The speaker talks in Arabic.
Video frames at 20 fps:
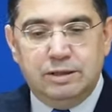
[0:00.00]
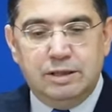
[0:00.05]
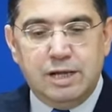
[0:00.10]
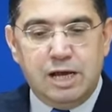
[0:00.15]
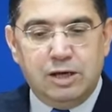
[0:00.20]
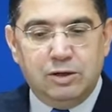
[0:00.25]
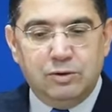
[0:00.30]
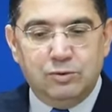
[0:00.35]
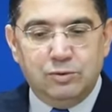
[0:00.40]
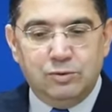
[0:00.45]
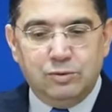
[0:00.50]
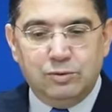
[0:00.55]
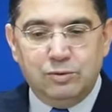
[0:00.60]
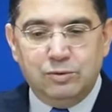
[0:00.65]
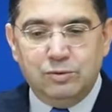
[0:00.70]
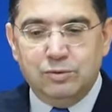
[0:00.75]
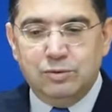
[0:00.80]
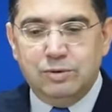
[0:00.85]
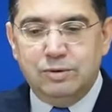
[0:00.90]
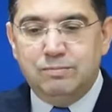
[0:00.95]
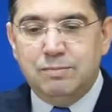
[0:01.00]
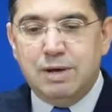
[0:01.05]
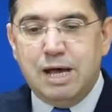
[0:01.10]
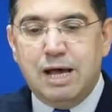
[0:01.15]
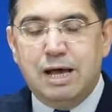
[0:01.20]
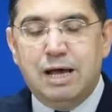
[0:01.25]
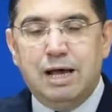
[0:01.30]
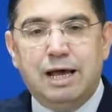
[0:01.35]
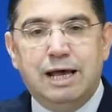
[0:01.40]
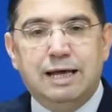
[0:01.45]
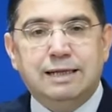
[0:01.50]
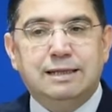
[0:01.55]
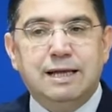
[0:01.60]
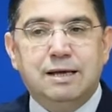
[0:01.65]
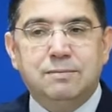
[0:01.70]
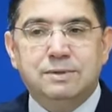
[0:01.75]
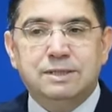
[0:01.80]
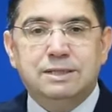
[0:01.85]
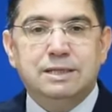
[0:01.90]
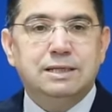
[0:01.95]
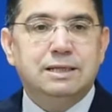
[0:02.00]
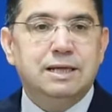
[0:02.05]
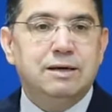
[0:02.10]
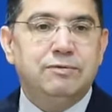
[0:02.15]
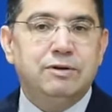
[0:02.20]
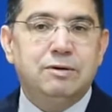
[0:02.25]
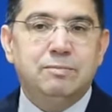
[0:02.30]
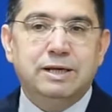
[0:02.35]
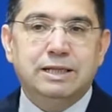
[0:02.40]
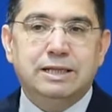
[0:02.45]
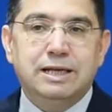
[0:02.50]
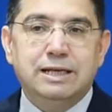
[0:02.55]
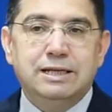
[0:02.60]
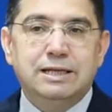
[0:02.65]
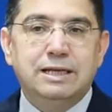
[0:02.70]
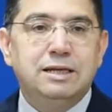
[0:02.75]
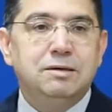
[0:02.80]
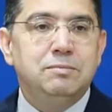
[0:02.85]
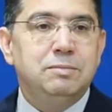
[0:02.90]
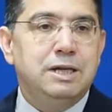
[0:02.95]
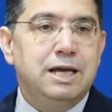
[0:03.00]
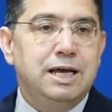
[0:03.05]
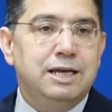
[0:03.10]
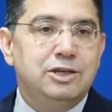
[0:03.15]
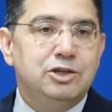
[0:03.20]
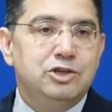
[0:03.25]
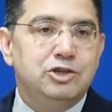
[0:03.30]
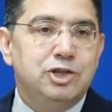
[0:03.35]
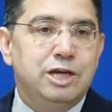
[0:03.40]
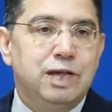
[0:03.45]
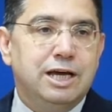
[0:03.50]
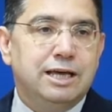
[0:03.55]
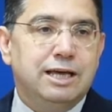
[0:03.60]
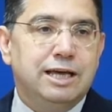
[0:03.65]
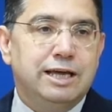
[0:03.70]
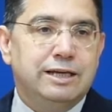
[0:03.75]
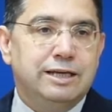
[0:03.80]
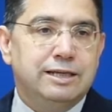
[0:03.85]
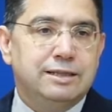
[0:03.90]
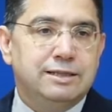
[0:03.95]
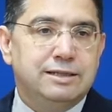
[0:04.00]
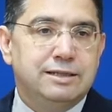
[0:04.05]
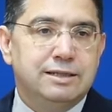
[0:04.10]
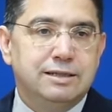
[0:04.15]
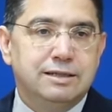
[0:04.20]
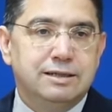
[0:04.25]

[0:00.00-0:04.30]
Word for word: نحن مع عدم استهداف المدنيين من أي جهة كانت